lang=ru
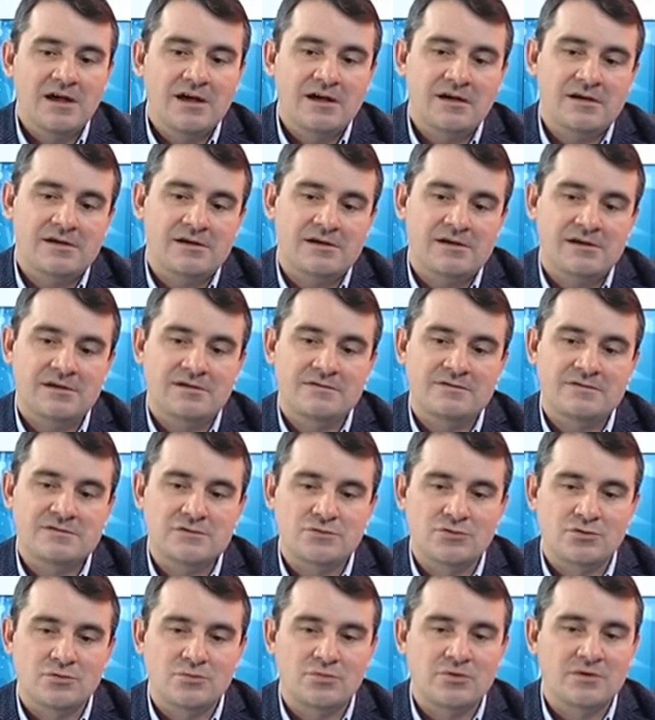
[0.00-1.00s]
А,
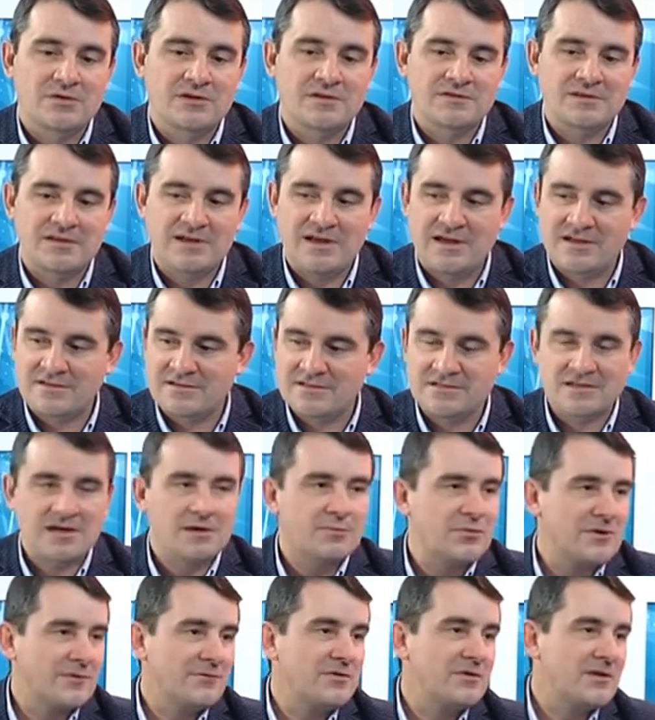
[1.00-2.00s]
все было такая, знаете,
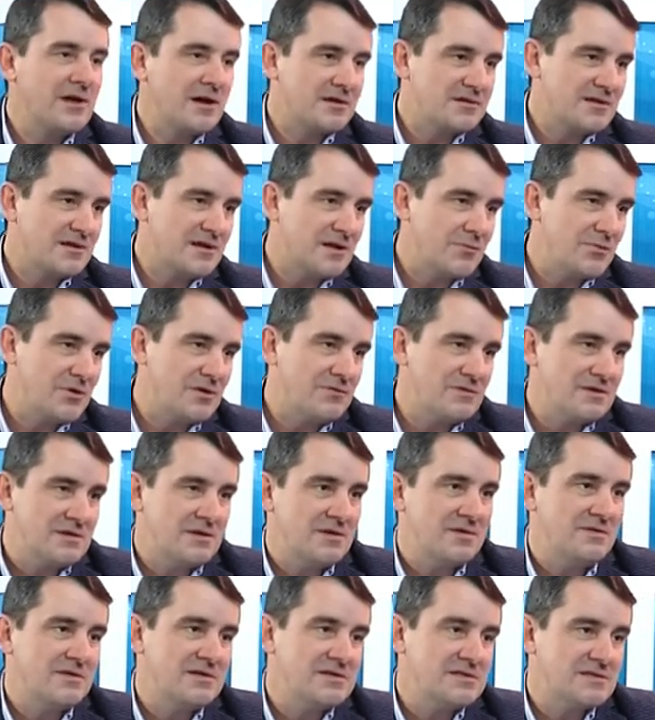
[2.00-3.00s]
как профилактика
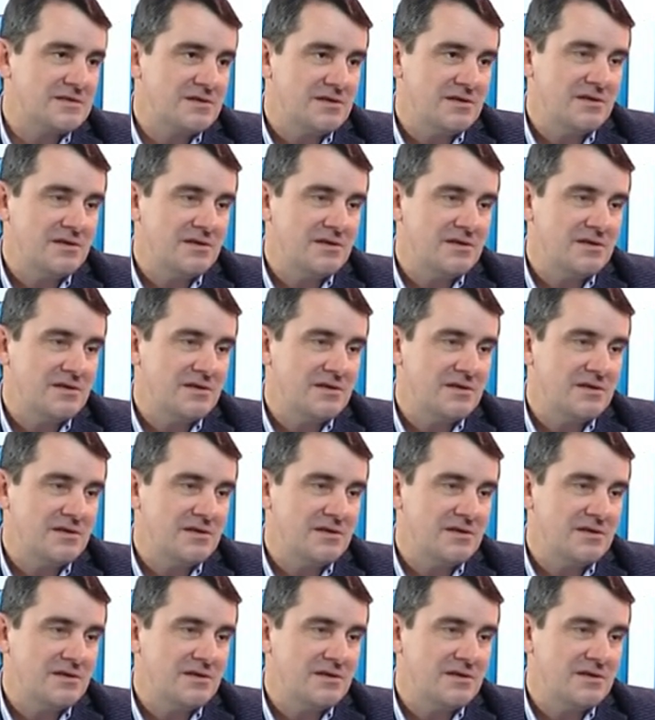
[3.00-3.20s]
проводилась,